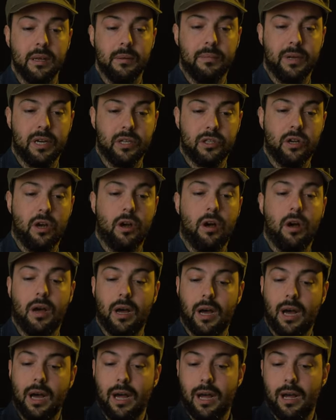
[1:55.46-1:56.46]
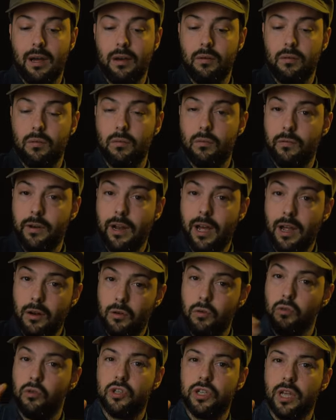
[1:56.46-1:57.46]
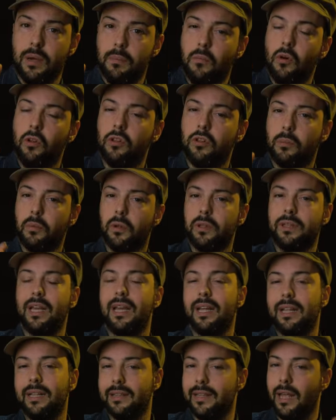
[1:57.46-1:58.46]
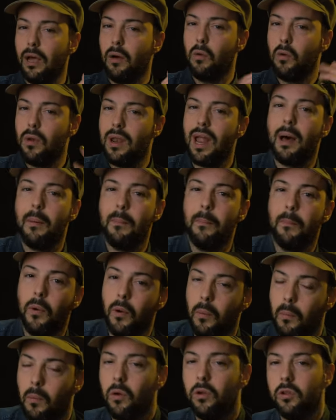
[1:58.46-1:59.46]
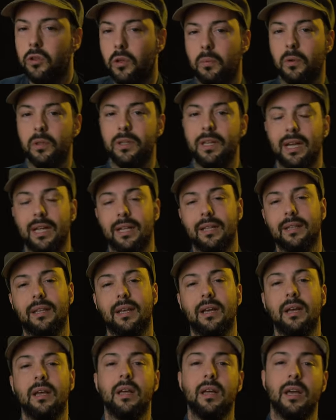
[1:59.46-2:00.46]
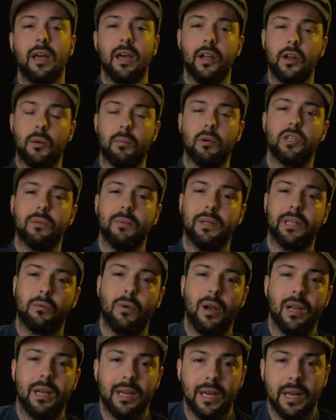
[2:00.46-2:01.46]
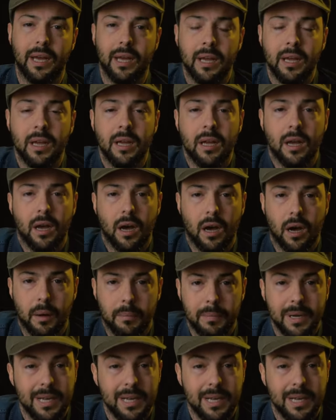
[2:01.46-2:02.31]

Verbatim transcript: perciò ha una luce molto potente, un lampo molto potente e dopo si mette qualche uh,